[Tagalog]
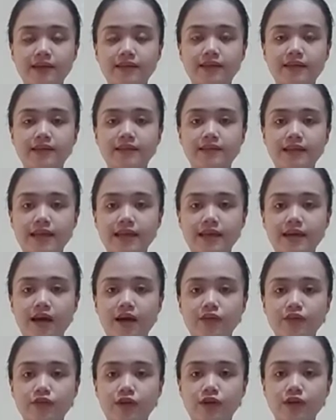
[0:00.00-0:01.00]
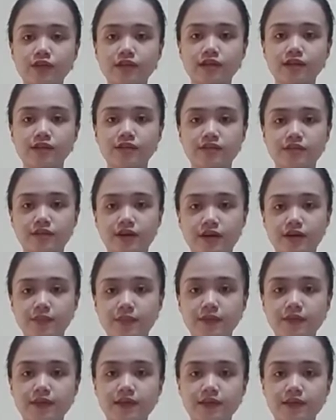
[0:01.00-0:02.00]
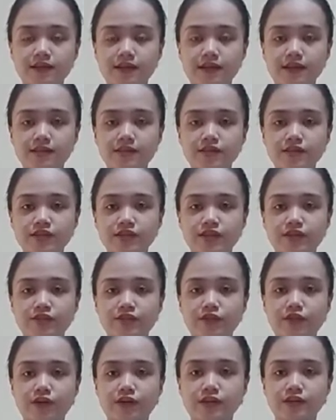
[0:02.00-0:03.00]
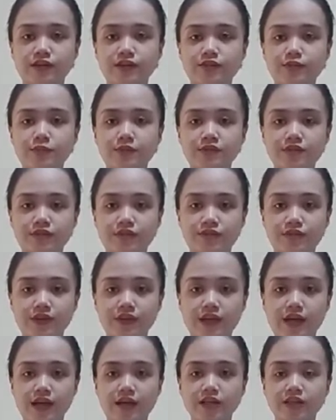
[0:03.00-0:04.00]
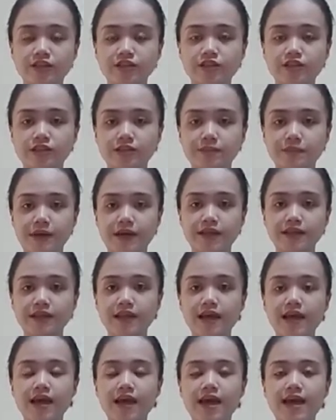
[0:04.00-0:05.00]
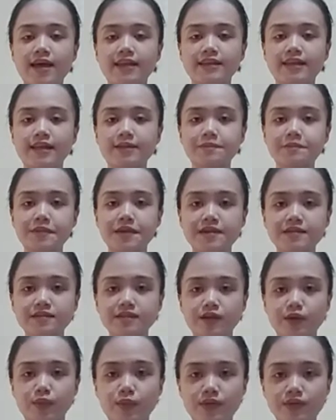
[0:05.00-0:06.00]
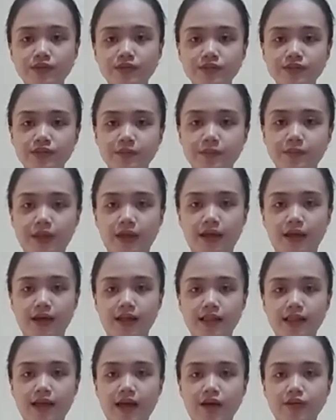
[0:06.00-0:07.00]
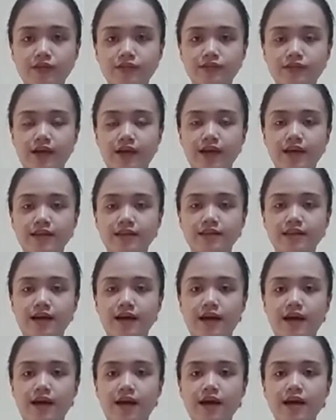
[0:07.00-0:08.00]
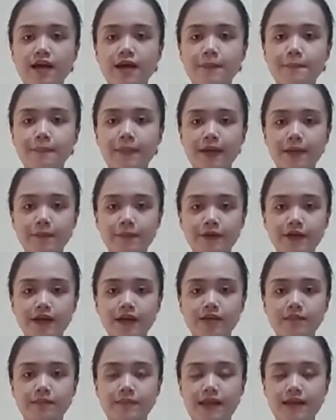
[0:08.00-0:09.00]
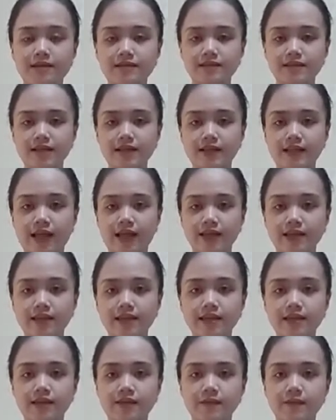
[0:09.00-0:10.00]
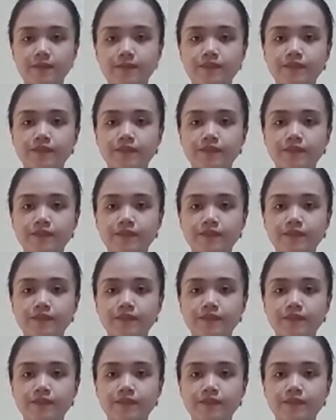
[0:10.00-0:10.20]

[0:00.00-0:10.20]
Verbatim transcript: and then take out all the necessary materials needed for the specific care or treatment and then place the waste receptacle outside the paper and plastic lining.